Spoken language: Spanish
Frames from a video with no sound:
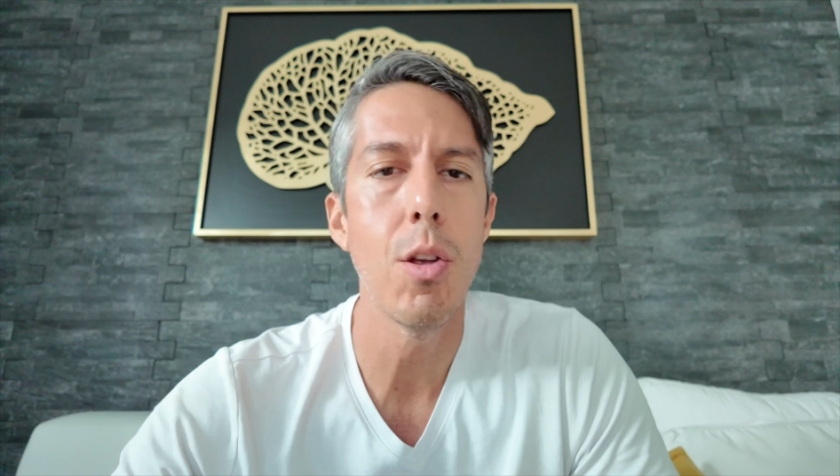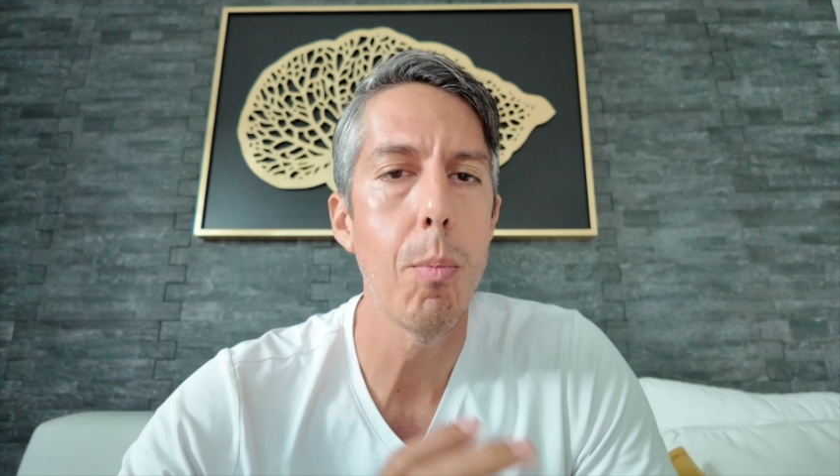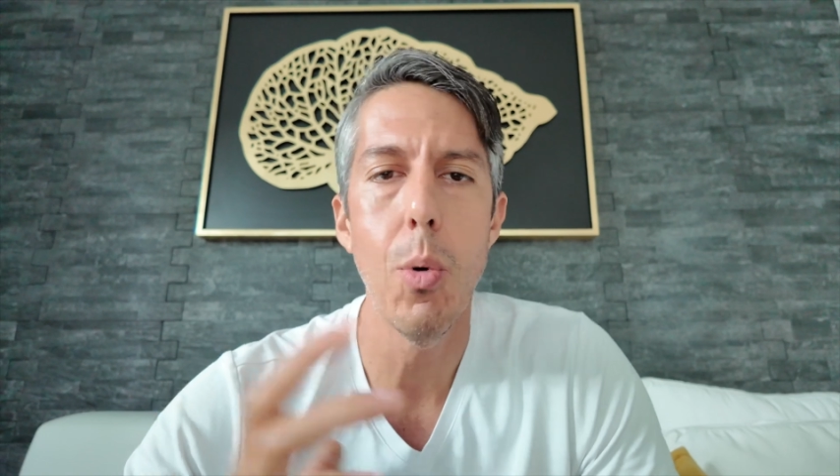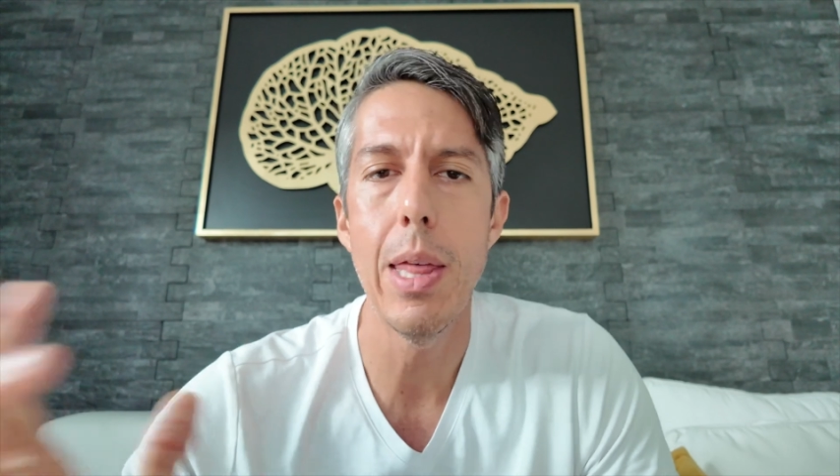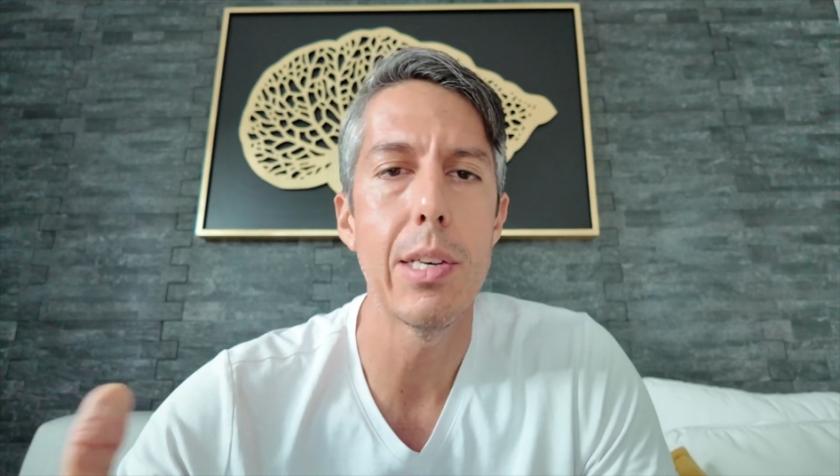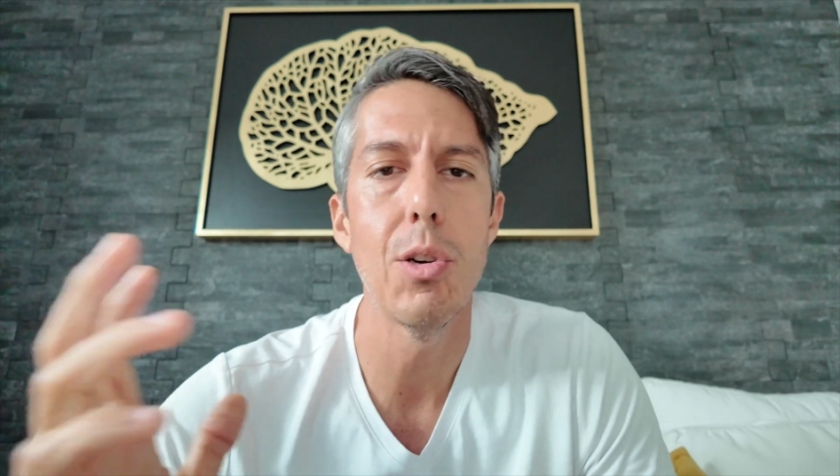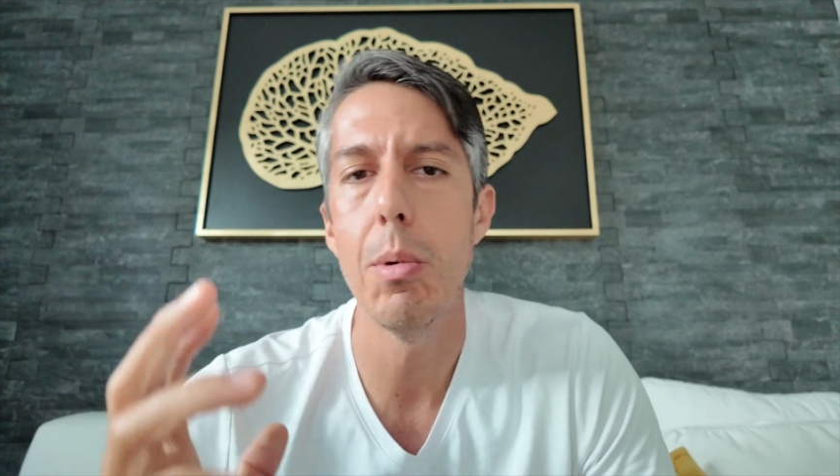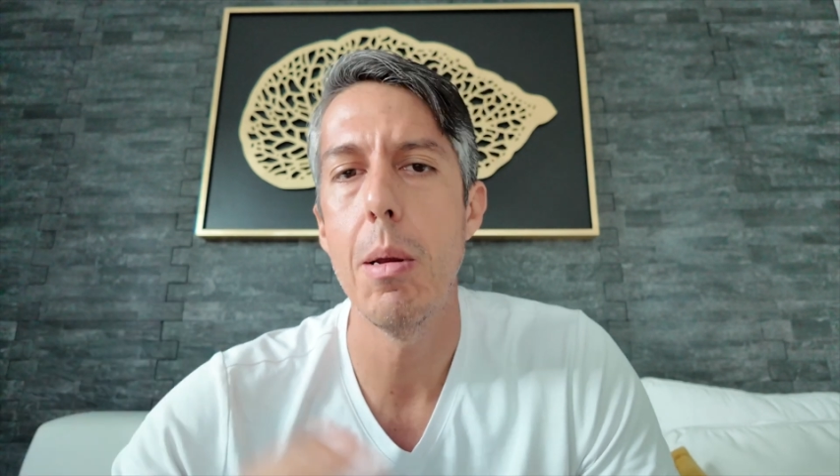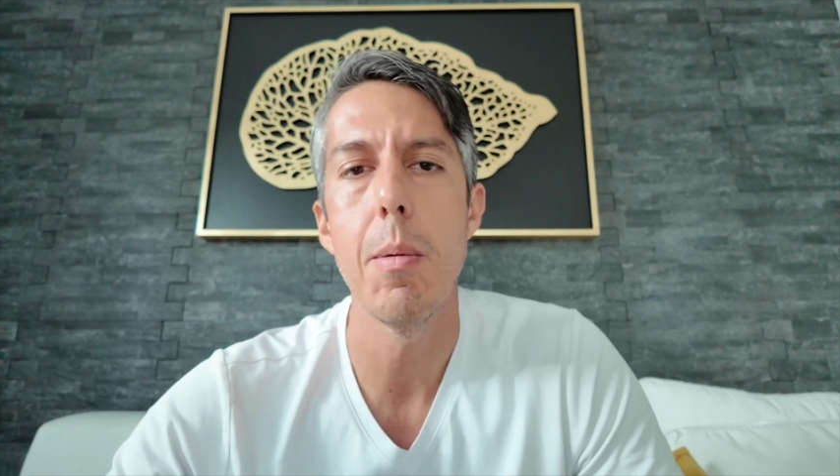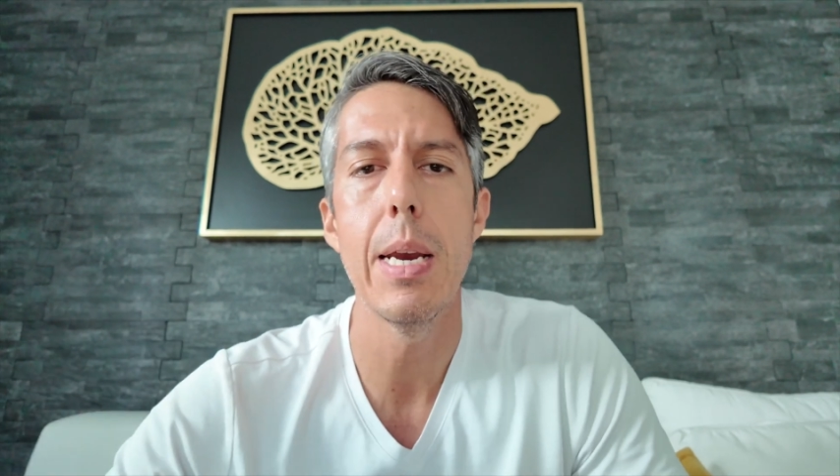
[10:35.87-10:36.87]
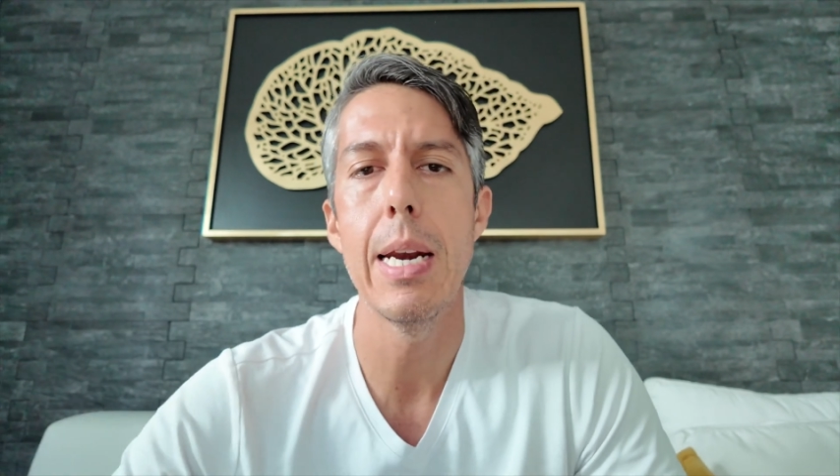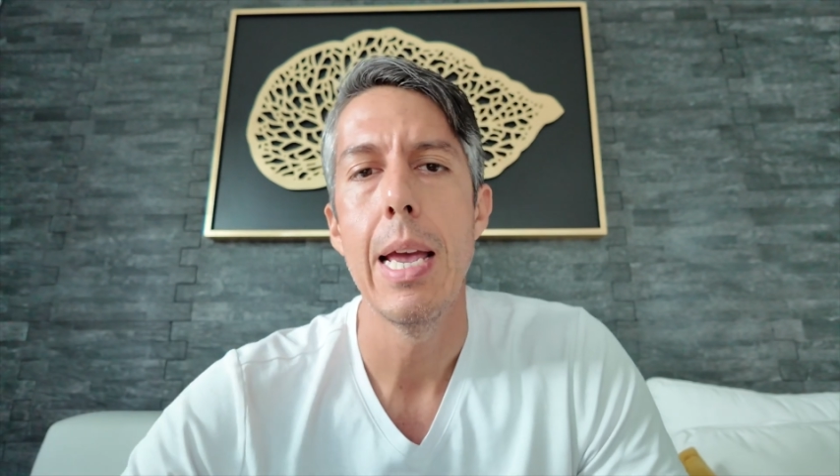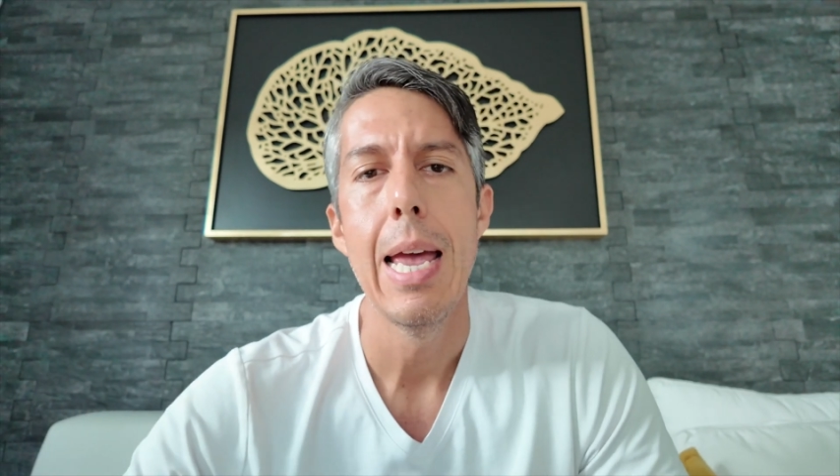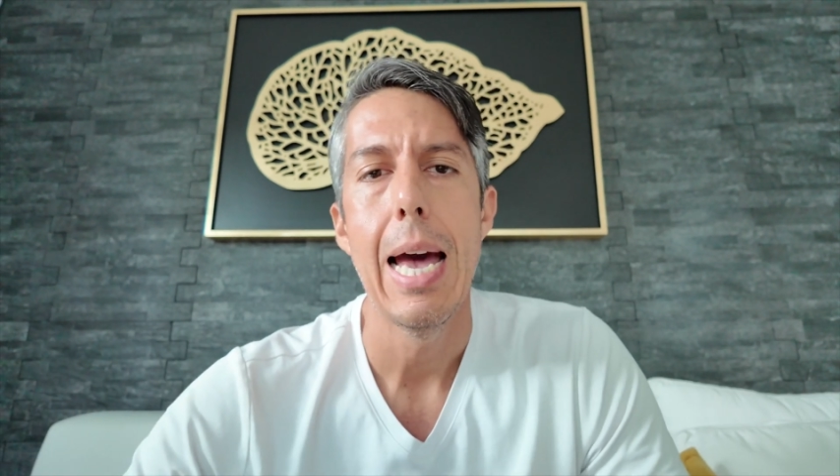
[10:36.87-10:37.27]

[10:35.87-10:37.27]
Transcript: no puede sobrevivir